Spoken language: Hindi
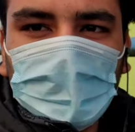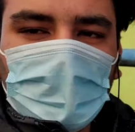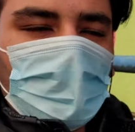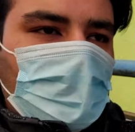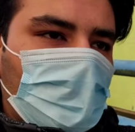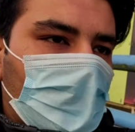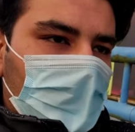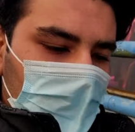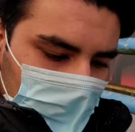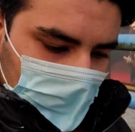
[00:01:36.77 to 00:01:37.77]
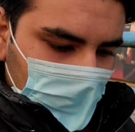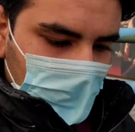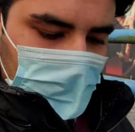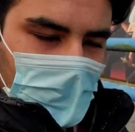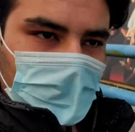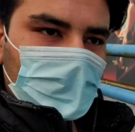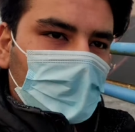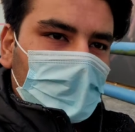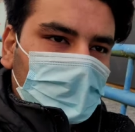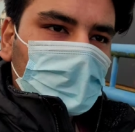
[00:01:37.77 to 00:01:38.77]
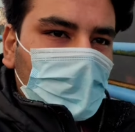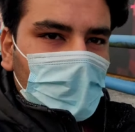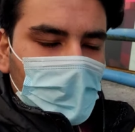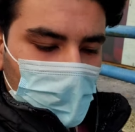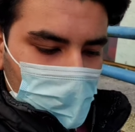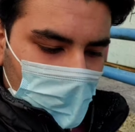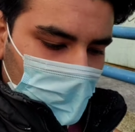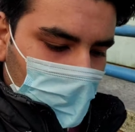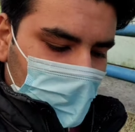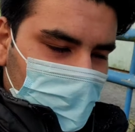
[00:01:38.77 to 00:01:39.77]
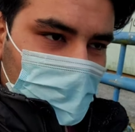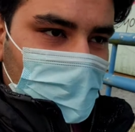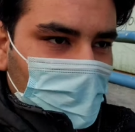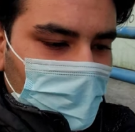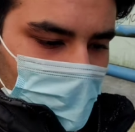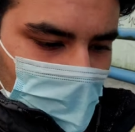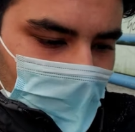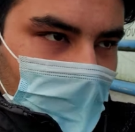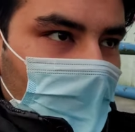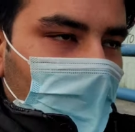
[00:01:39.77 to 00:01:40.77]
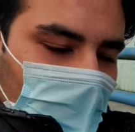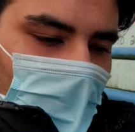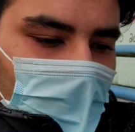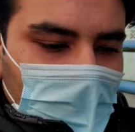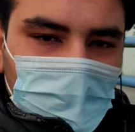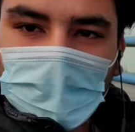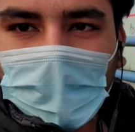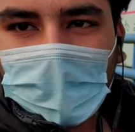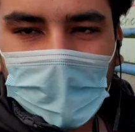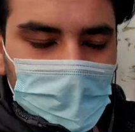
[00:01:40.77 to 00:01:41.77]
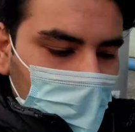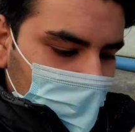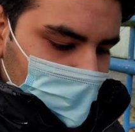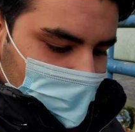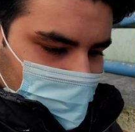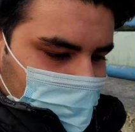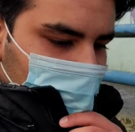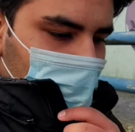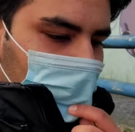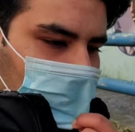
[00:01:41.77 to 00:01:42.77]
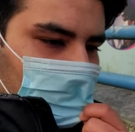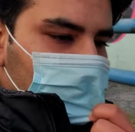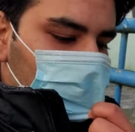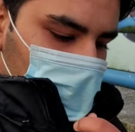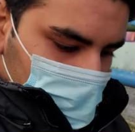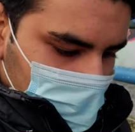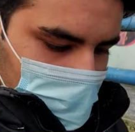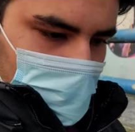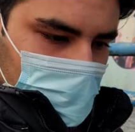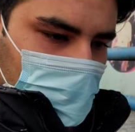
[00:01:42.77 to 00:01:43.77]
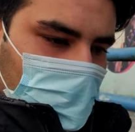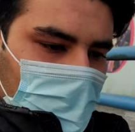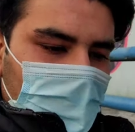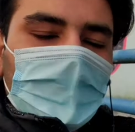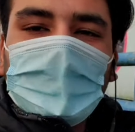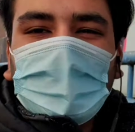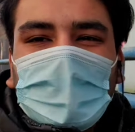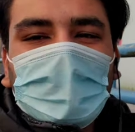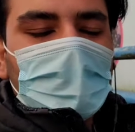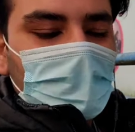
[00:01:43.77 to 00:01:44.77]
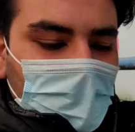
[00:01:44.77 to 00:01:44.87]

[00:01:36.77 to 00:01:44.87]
तो अब मैं आपको दिखाता हूँ ज़रा पूल मेडो बस स्टेशन वैसे तो ऑनलाइन भी अप्लाई कर सकते थे बट मैंने सोचा मतलब मैंने